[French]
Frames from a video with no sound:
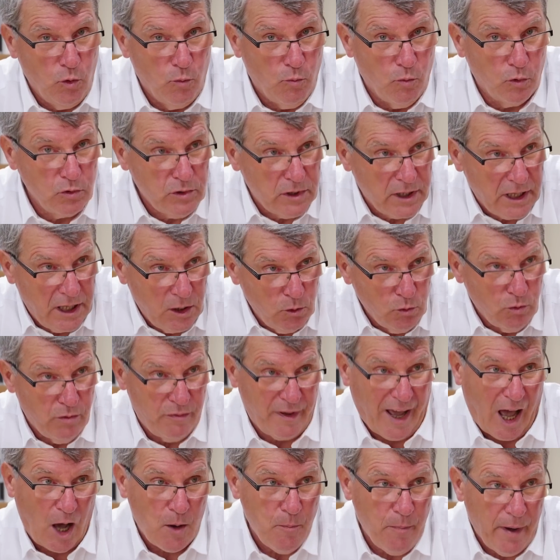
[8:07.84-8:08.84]
montrer ou de
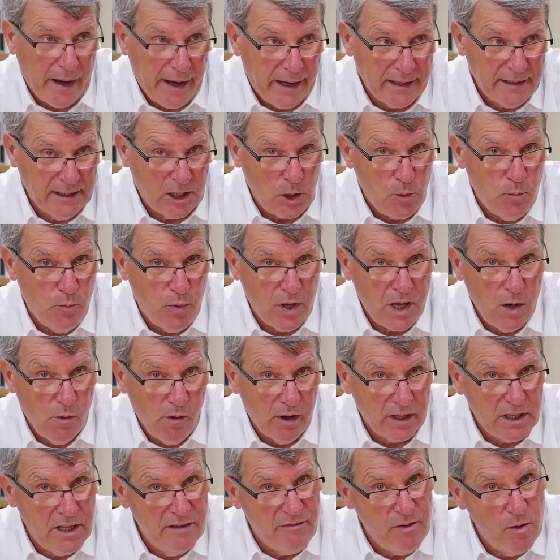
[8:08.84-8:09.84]
faire apparaître qu'il peut y
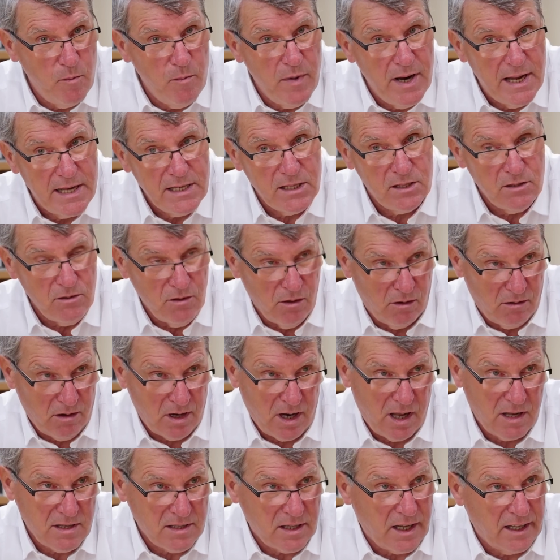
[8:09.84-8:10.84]
avoir des faiblesses dans
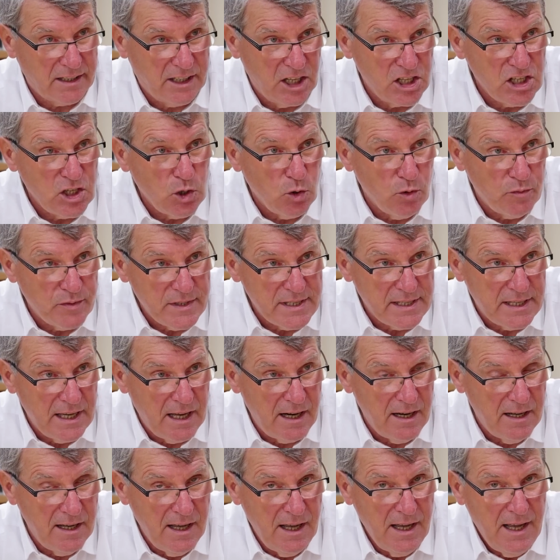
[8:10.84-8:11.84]
la stratégie
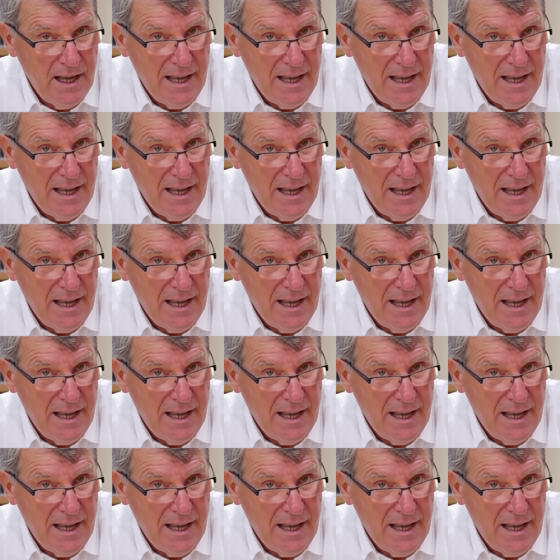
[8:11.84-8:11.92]
officielle,